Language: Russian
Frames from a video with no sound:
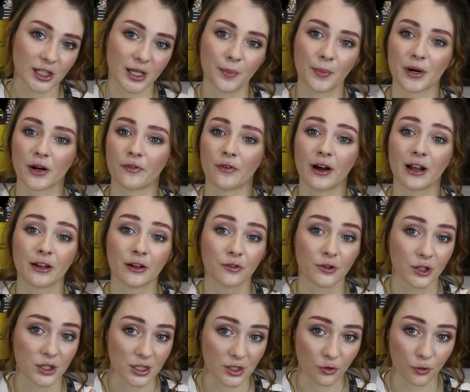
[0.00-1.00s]
не
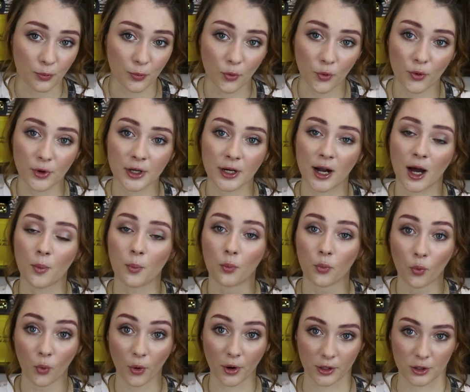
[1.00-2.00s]
проваливается в поры, а
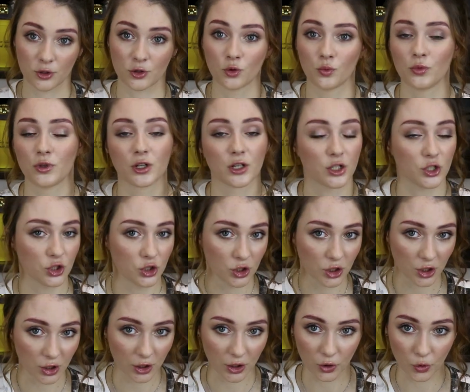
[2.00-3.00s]
пор, особенно
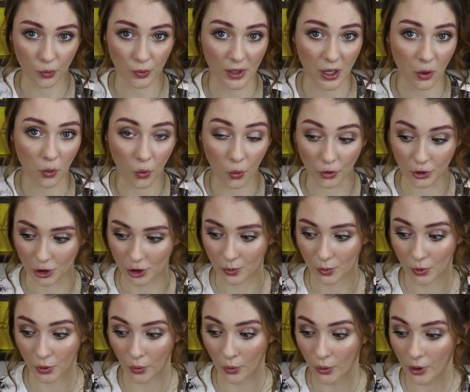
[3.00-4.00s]
расширенных, у меня очень
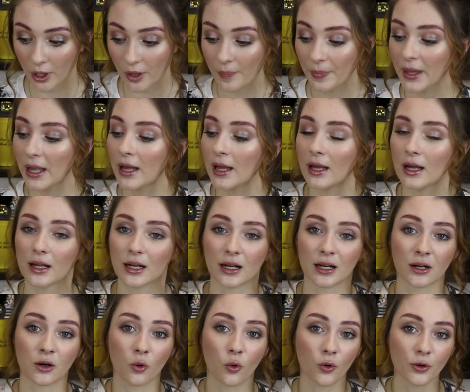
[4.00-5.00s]
много.
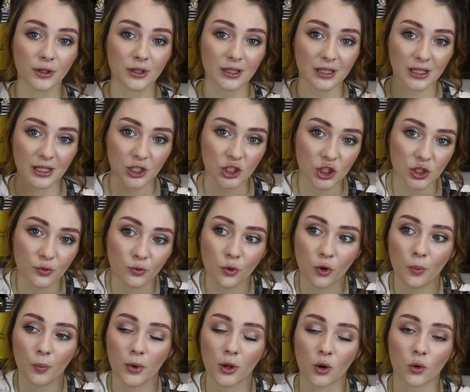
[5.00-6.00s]
А, он
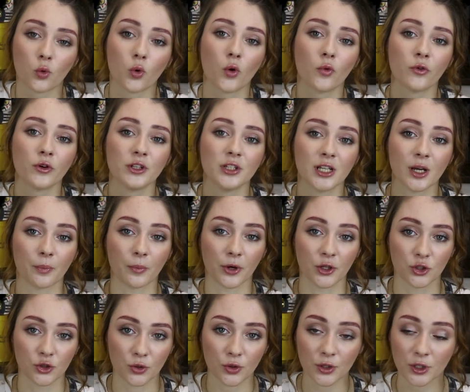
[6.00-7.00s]
ничего плохого не
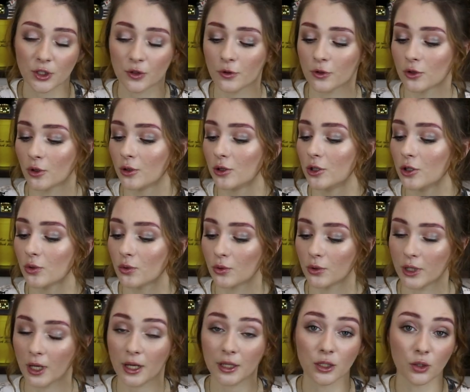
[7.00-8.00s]
подчеркивает, он
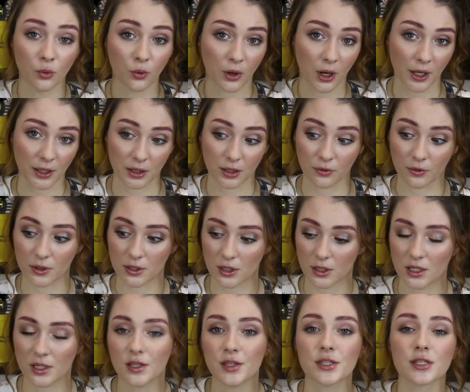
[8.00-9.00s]
никуда не укатывается.
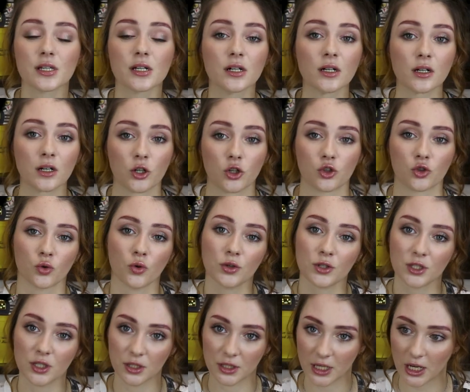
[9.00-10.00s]
Действительно хорошо
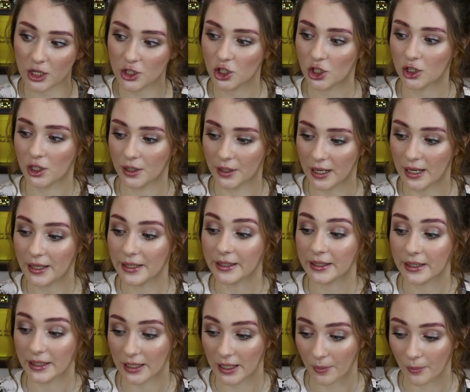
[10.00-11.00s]
сидящий тональный
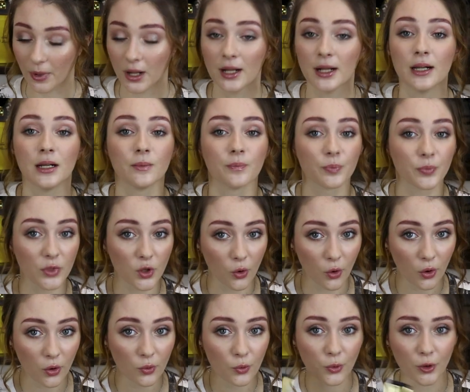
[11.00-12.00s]
крем.
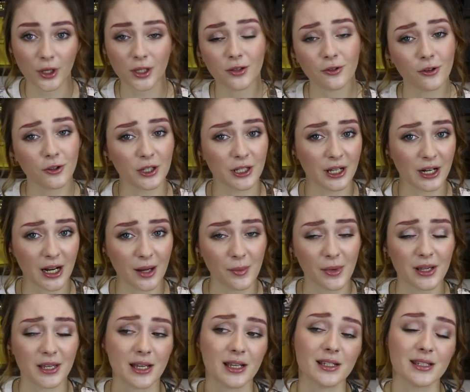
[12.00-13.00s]
Но у этого
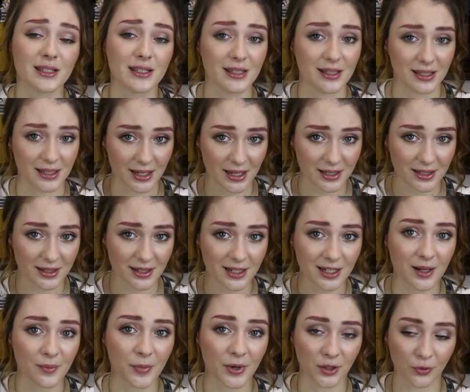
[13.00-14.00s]
крема есть
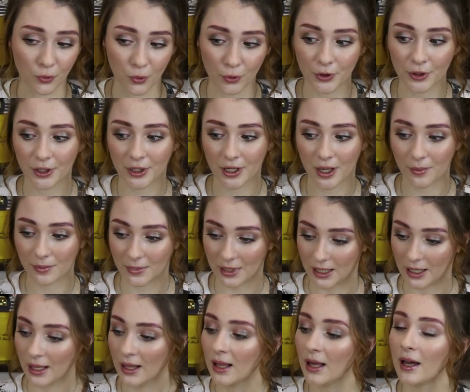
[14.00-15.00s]
несколько подводных
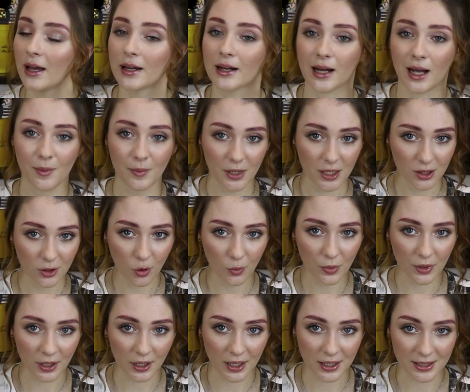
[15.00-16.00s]
камней. Камень
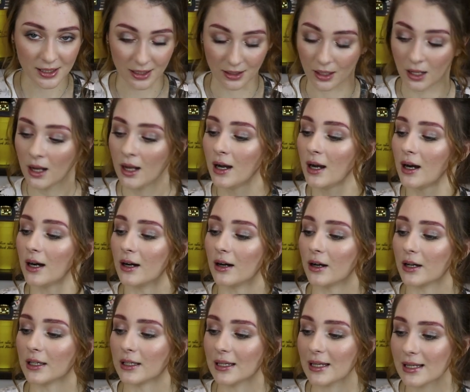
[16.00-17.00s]
номер один.
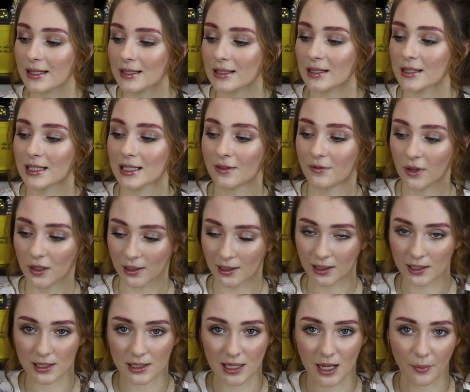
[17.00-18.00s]
А, есть
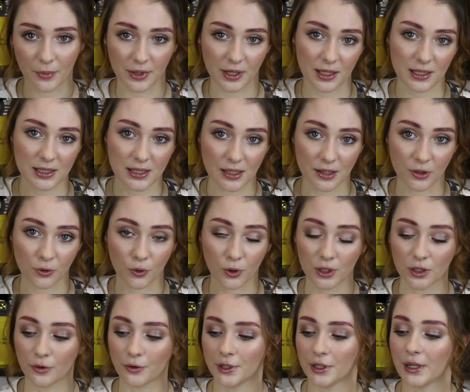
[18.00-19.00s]
светлый самый оттенок у
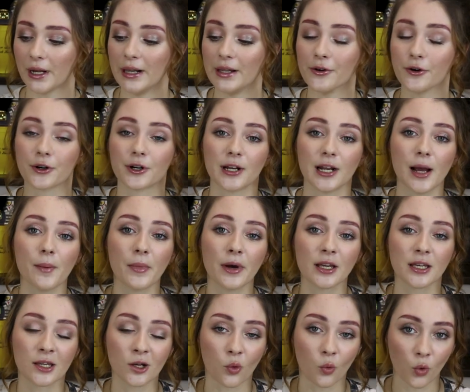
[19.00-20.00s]
этого тонального крема,
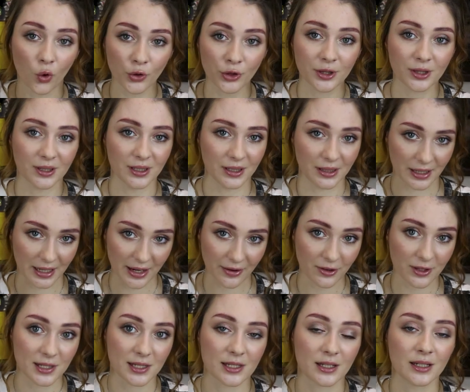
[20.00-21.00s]
и он не
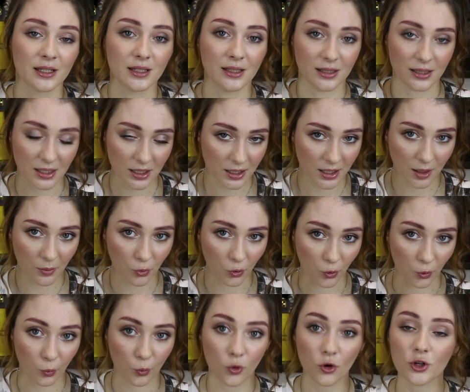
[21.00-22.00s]
нравится
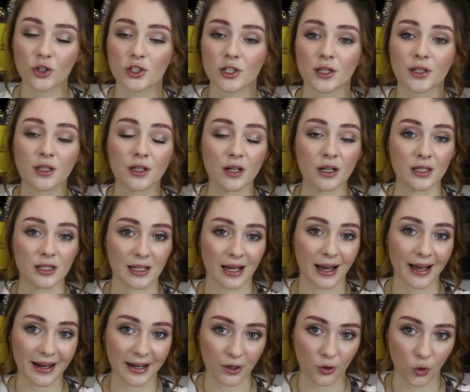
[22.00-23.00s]
никому. Можете открыть
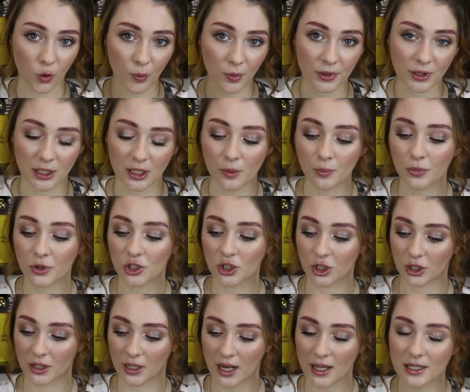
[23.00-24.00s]
iRecommend и
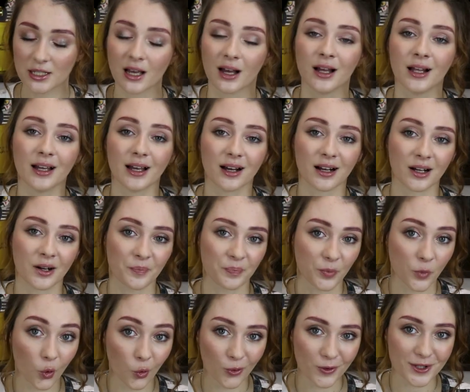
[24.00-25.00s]
почитать а,
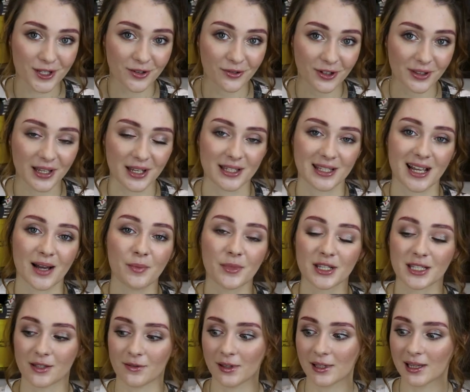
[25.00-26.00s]
отзывы на
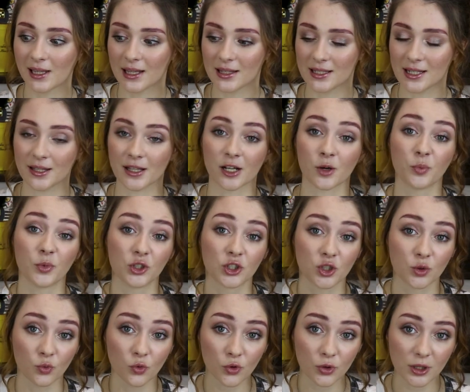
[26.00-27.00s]
самый светлый оттенок.
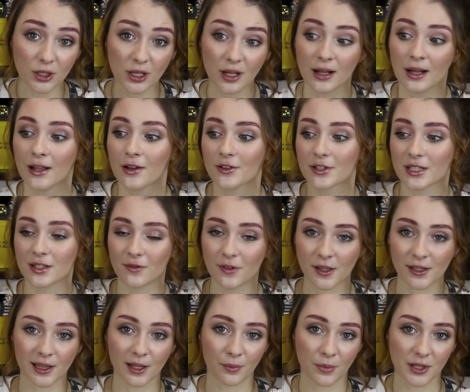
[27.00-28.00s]
Почему-то в
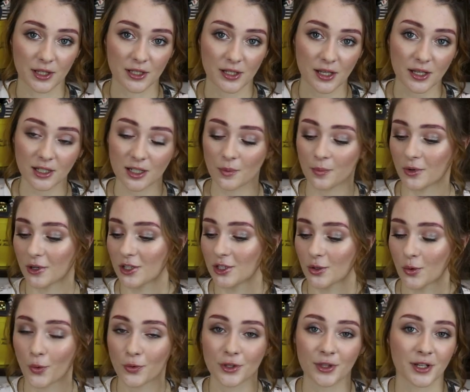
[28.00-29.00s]
светлом оттенке
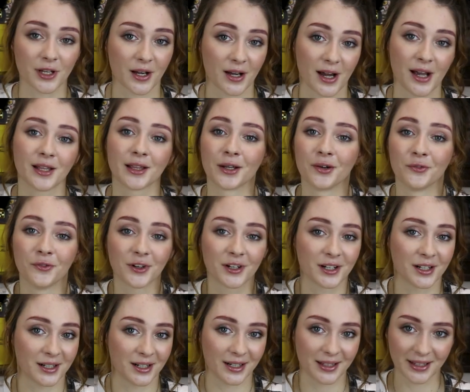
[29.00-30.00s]
происходит какая-то
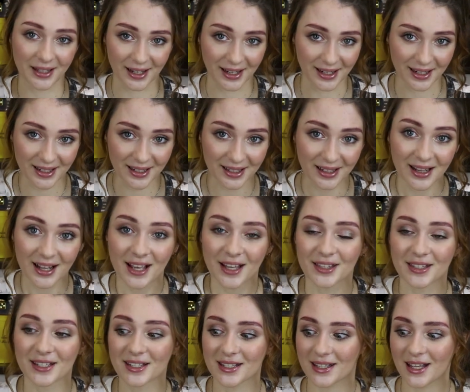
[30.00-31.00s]
вакханалия.
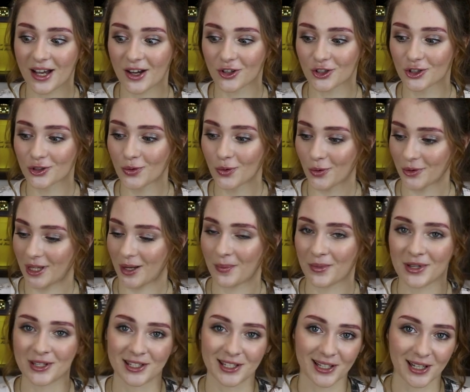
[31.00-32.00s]
Не знаю, что там
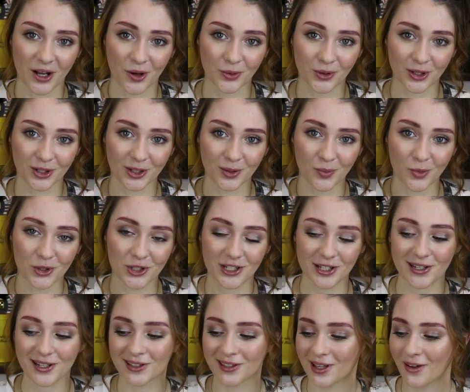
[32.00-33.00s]
из тела
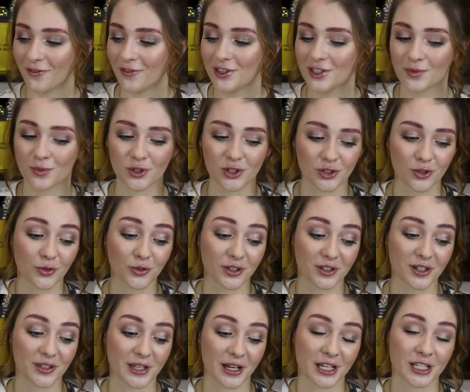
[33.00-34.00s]
намутили, там, видимо, видимо, что-то
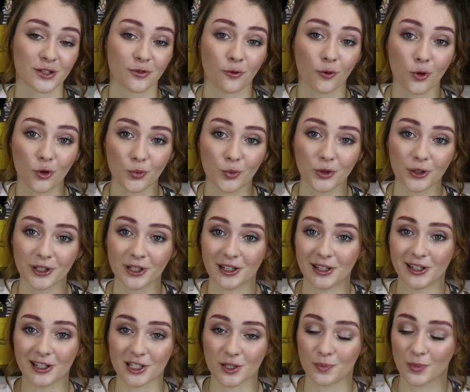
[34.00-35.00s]
не так с формулой
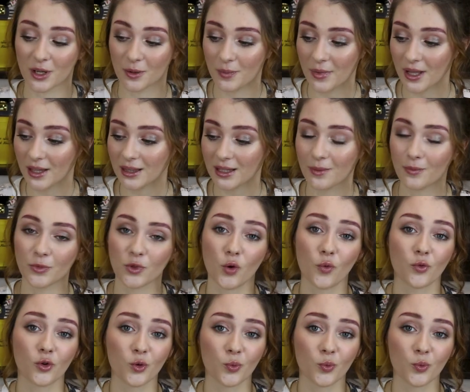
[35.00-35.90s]
или с пигментом, но в